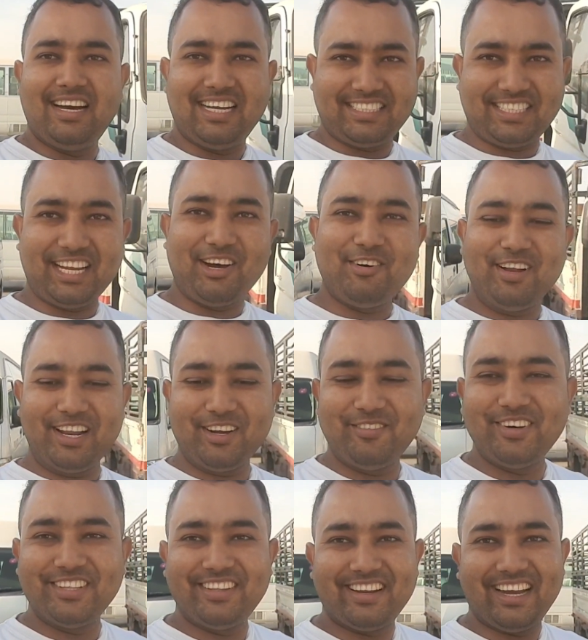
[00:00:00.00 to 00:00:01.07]
আসসালামু আলাইকুম
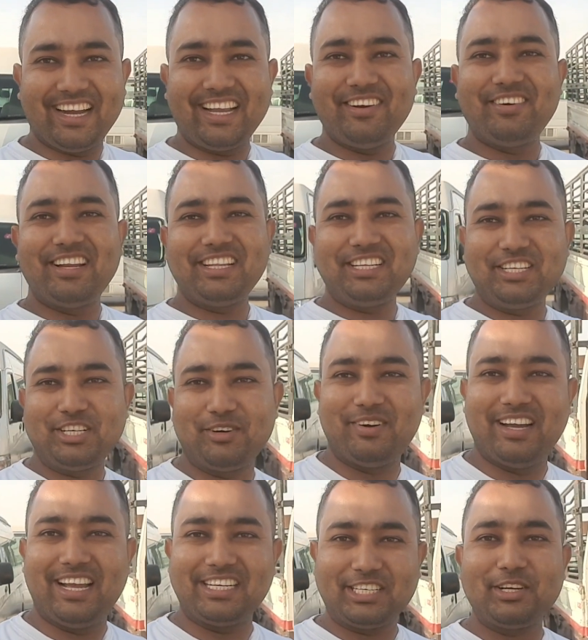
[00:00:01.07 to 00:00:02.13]
বন্ধুরা কেমন আছেন
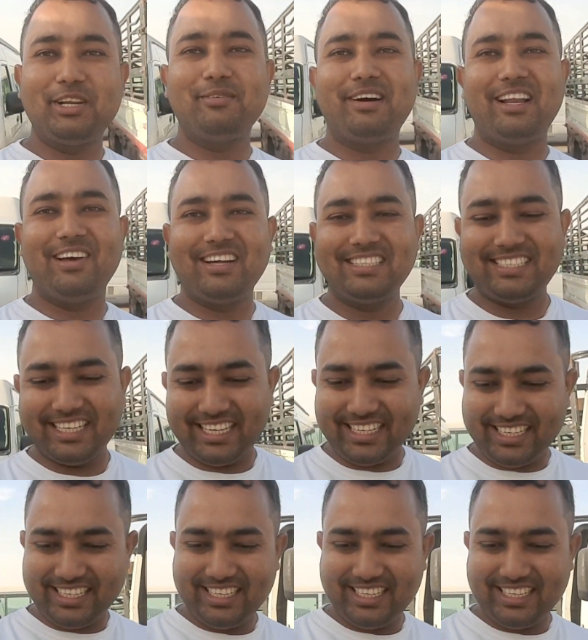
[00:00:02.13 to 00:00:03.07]
সবাই আশা করি ভালো আছেন